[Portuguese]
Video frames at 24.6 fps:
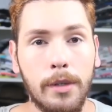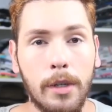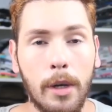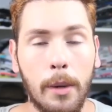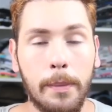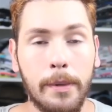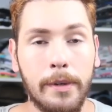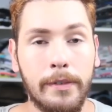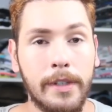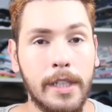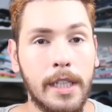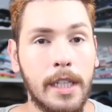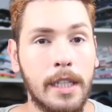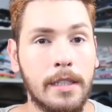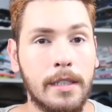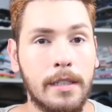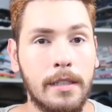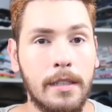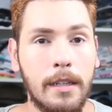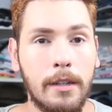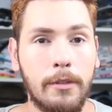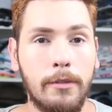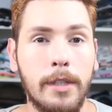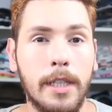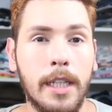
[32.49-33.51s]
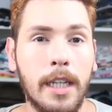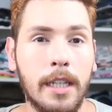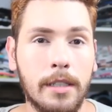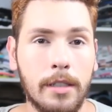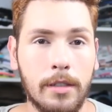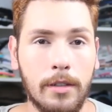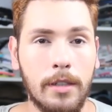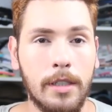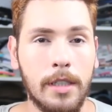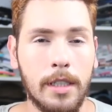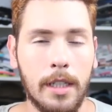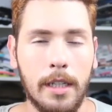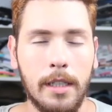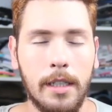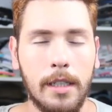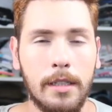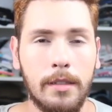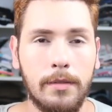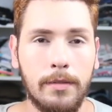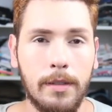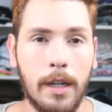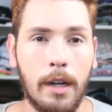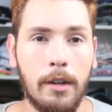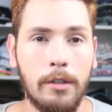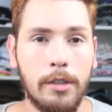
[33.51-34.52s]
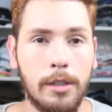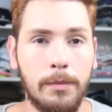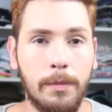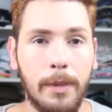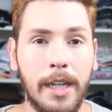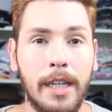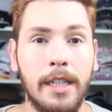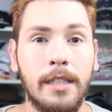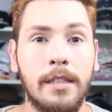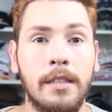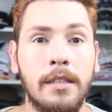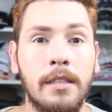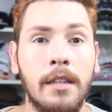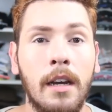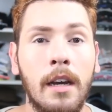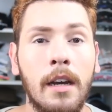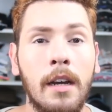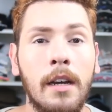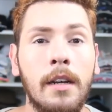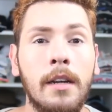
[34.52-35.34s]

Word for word: que eu aproveitei as liquidações aí desse final de mês.